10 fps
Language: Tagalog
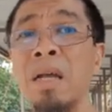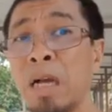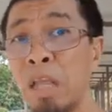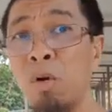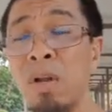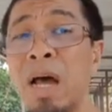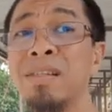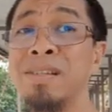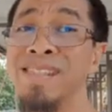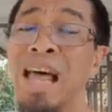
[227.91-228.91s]
ngayon at
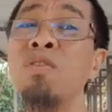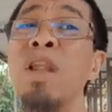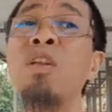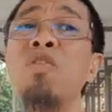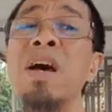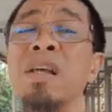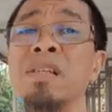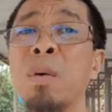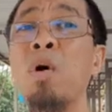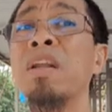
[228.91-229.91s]
lalong-lalo na
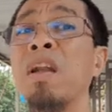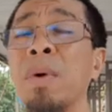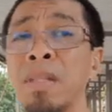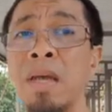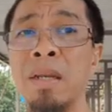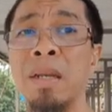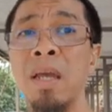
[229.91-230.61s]
sa buwan na Ramadan.